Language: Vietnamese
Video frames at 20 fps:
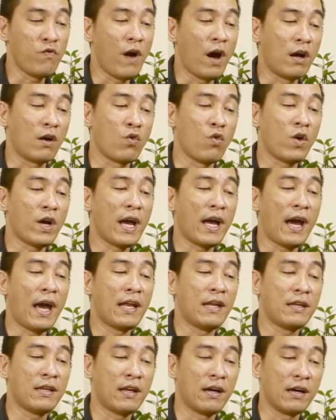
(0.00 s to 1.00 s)
vận của các
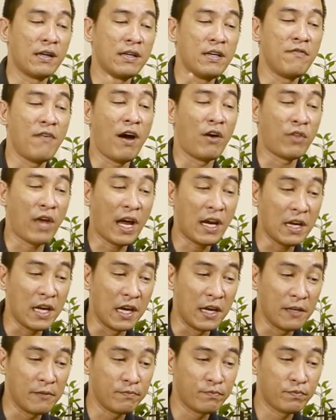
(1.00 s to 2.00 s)
anh đi vào thắng
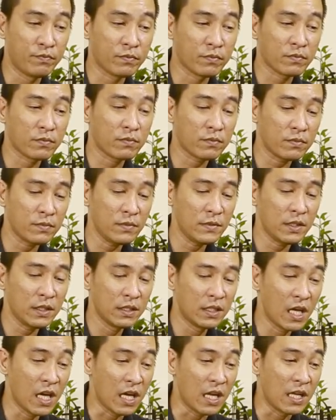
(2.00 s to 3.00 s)
địa
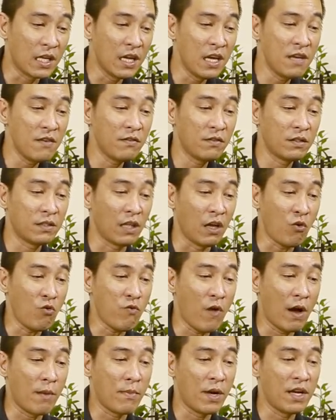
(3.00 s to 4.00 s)
thì đi tiểu
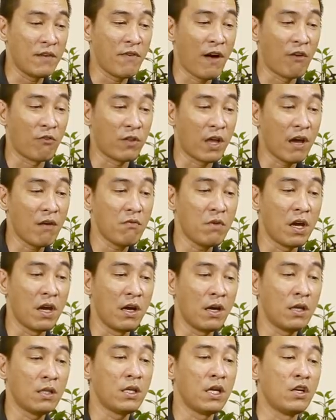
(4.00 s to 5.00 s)
vận mà đi vào thắng
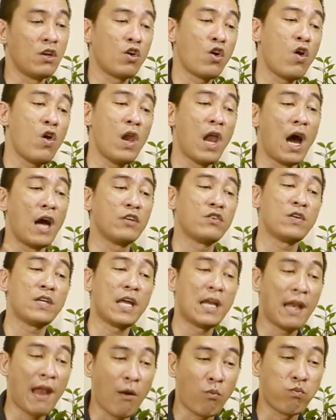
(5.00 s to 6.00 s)
địa thì nó có lợi cho
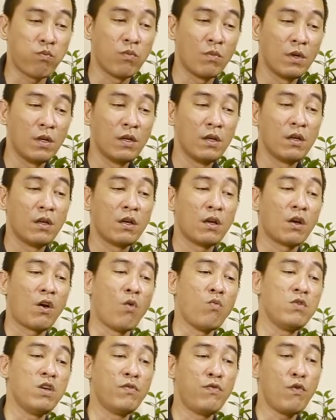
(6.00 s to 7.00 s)
danh lộc
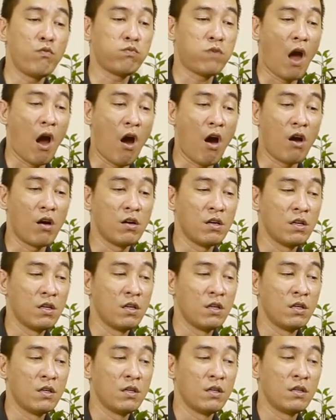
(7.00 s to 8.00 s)
cũng như phúc thọ
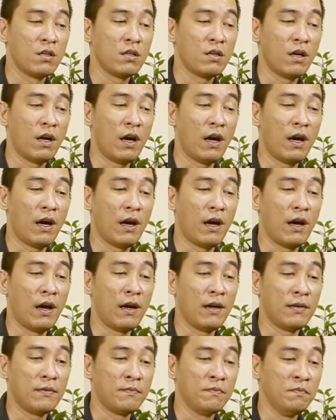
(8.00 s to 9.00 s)

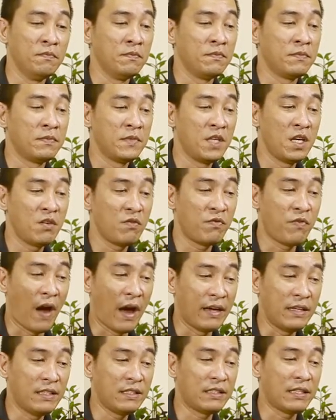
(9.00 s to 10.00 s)
à, nhưng
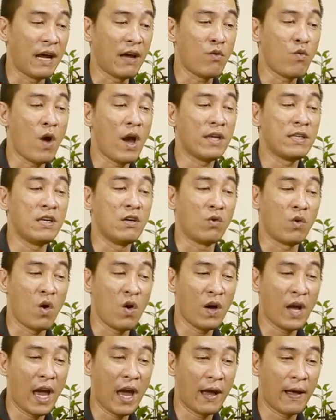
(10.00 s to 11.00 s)
phải trải qua nhiều khó
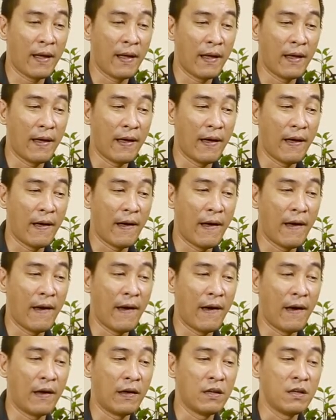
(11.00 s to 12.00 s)
khăn
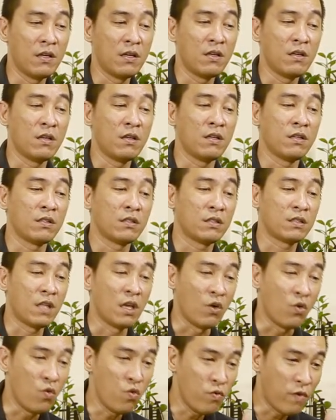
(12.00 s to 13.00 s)
à,
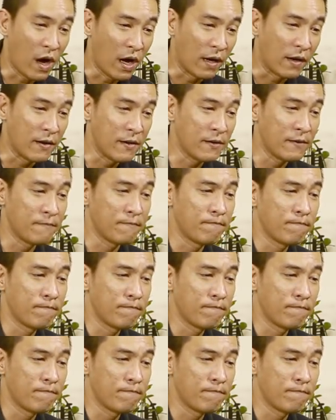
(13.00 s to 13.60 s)
tiểu vận á,